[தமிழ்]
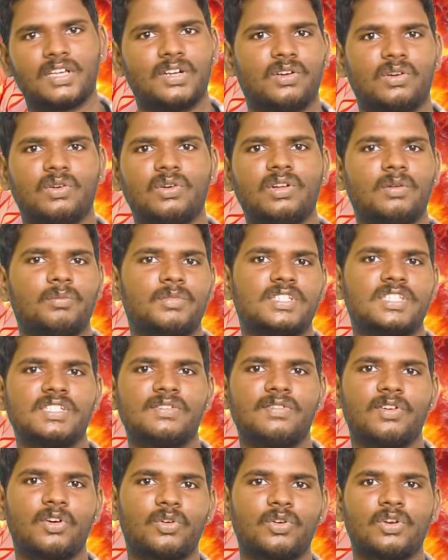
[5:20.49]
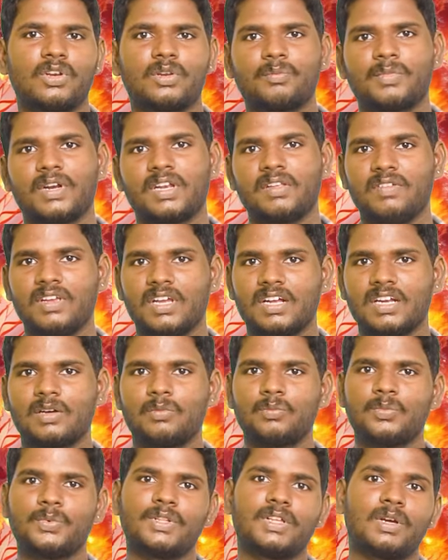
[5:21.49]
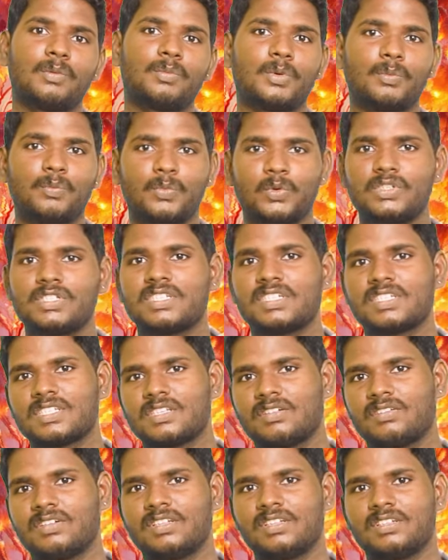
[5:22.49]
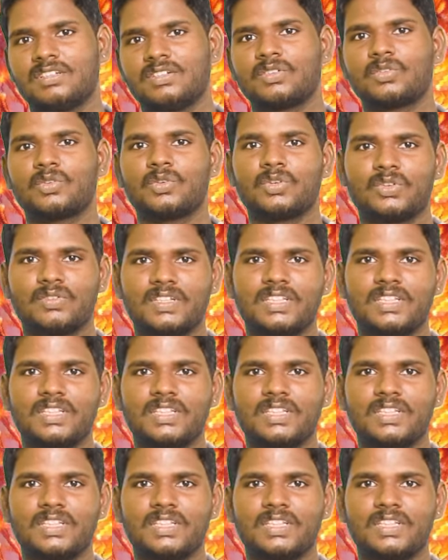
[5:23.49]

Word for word: தான் இருக்கும் நம்ம ஜீவர்களின் மனைவி காணாமல் போனதுக்கப்புறம் போலீஸ் ஸ்டேஷன்லேருந்து கூட்டு